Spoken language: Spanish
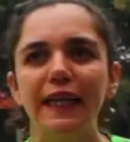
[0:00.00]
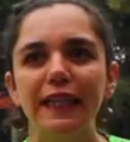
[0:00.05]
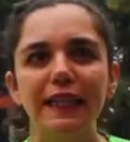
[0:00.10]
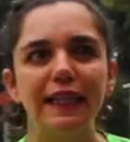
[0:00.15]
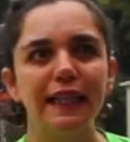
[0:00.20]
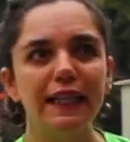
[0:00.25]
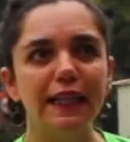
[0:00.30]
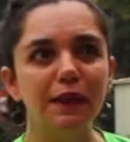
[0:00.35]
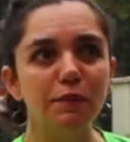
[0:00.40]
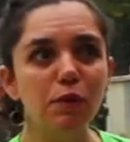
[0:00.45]

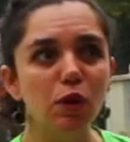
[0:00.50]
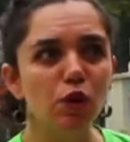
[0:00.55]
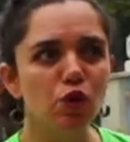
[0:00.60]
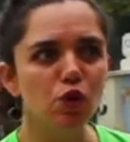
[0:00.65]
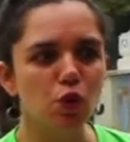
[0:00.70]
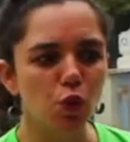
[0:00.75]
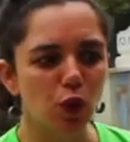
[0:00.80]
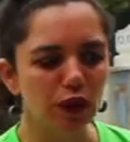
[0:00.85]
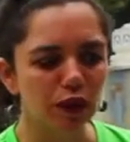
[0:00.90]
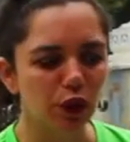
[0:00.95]
tenemos
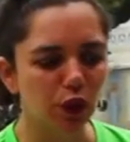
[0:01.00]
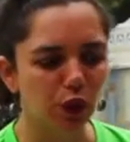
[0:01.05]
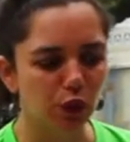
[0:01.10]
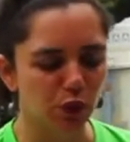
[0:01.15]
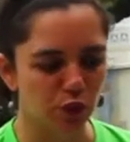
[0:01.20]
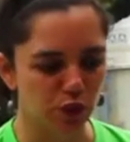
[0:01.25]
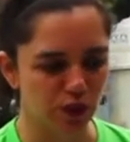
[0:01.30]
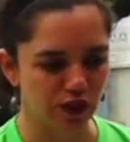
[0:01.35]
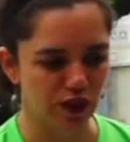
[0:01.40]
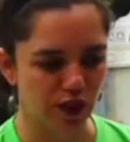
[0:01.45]
cuatro
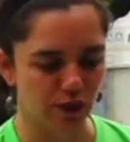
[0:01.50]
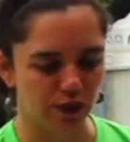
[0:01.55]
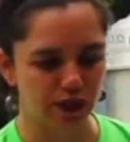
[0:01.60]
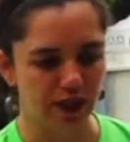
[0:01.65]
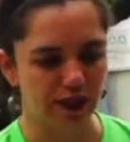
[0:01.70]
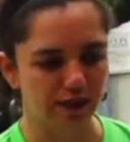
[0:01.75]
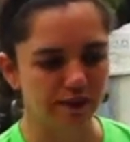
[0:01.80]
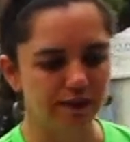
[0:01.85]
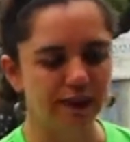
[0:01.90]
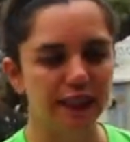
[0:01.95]
tours
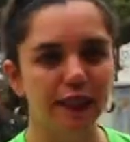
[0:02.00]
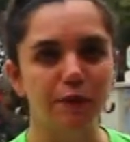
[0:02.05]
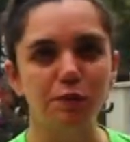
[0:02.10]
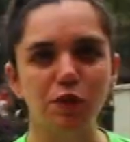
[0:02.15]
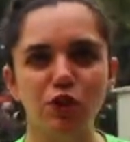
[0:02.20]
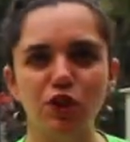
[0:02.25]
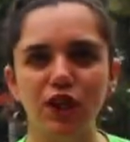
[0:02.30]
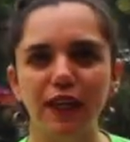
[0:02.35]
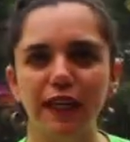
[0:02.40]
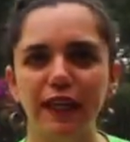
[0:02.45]
ahora.
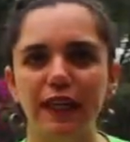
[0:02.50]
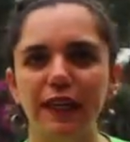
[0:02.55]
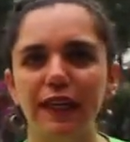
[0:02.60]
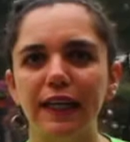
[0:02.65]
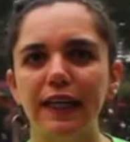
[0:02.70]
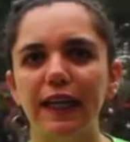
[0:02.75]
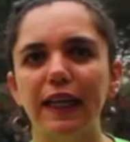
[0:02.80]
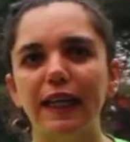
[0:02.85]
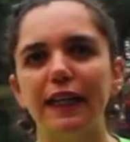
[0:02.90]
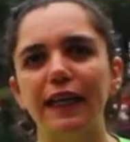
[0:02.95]
Tenemos
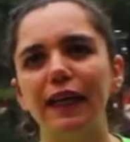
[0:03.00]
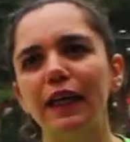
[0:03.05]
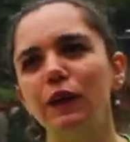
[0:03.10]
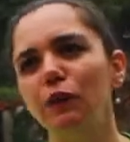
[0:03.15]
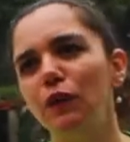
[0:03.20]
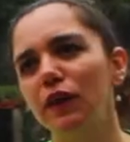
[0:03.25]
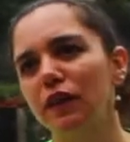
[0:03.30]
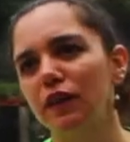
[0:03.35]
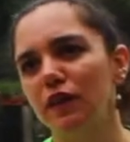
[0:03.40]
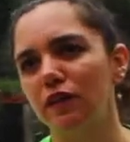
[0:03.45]
el, que es
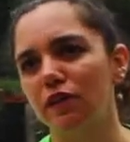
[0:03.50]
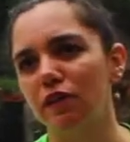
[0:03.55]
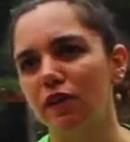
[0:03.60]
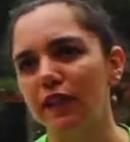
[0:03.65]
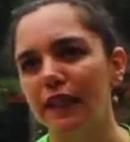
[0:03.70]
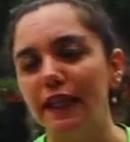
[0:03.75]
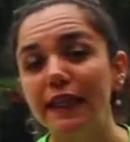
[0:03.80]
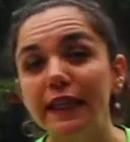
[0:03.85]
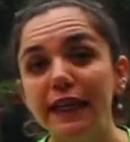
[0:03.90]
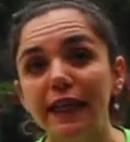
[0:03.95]
nuestro
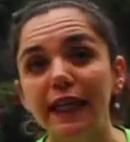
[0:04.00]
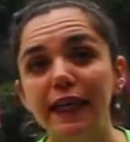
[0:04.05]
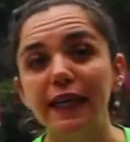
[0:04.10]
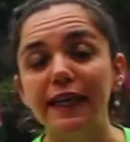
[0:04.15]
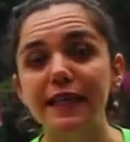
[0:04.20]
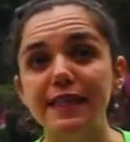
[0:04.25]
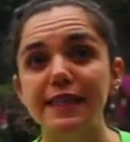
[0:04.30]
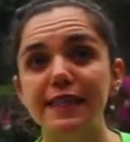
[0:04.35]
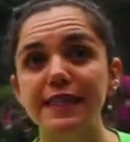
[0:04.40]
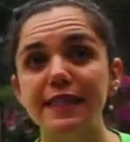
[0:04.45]
hit,
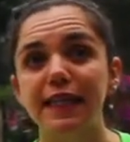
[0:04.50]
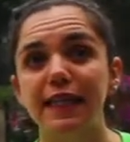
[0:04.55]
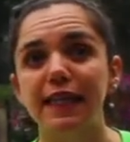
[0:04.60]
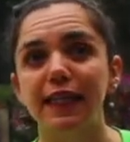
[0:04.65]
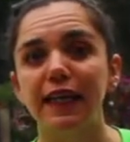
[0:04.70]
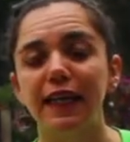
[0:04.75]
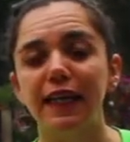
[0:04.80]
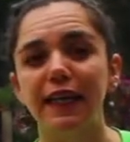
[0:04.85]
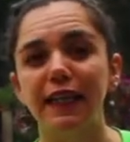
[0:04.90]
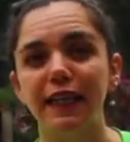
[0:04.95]
que es
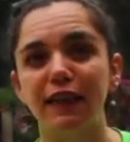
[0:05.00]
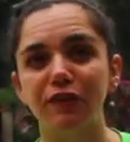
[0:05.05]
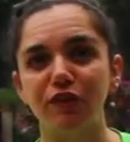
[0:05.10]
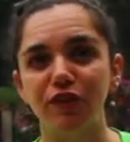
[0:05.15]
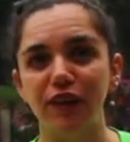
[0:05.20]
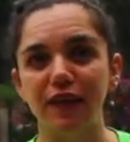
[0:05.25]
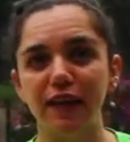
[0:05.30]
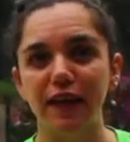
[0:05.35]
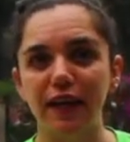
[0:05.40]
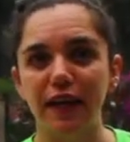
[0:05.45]
el de
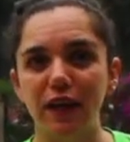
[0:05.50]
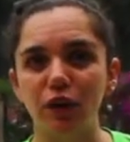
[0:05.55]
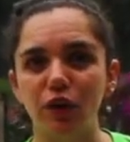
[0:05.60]
Frida Kahlo